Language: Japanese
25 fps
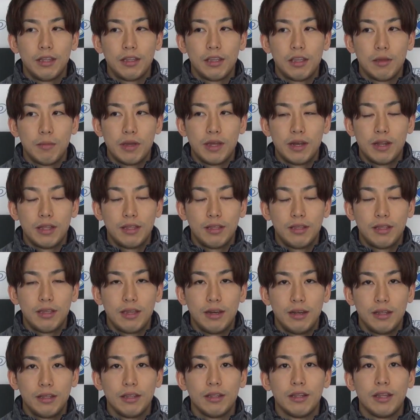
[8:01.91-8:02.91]
に決めれ
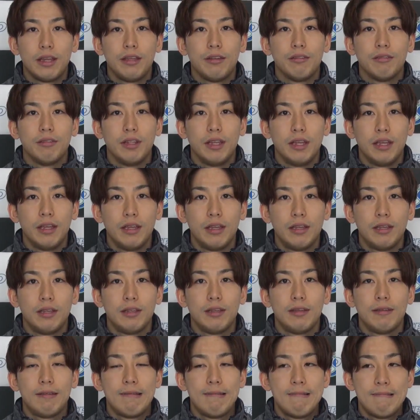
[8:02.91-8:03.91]
きれてないので、う
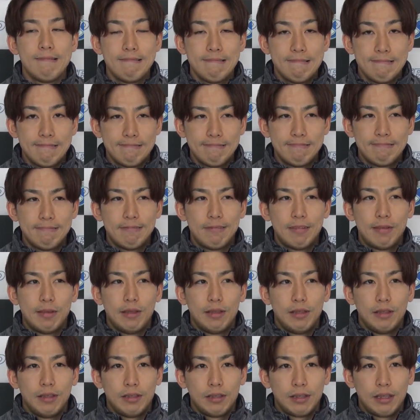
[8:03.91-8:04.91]
ん、
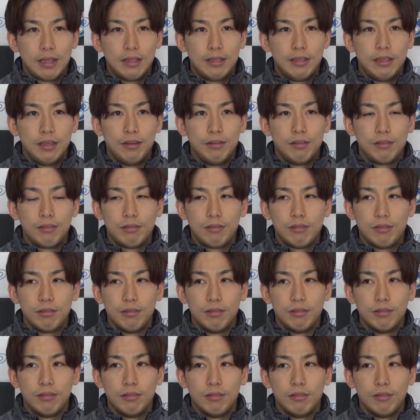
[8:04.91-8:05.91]
決定力
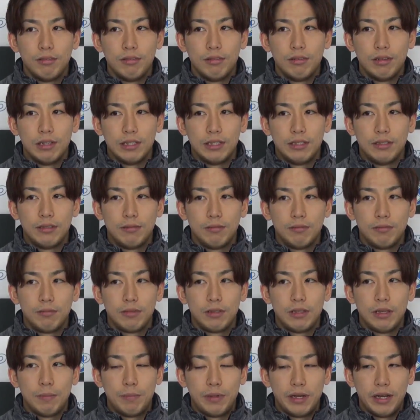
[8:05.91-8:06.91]
は
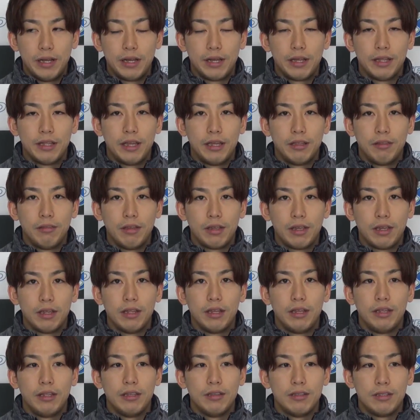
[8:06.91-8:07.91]
やっぱり上げないといけ
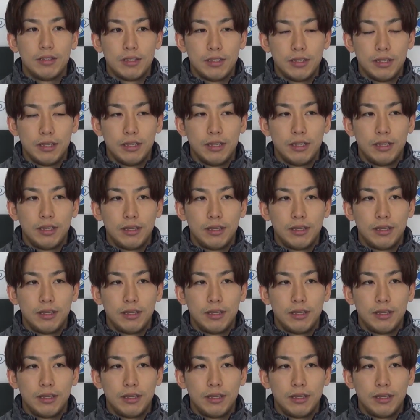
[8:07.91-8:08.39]
ないですし、う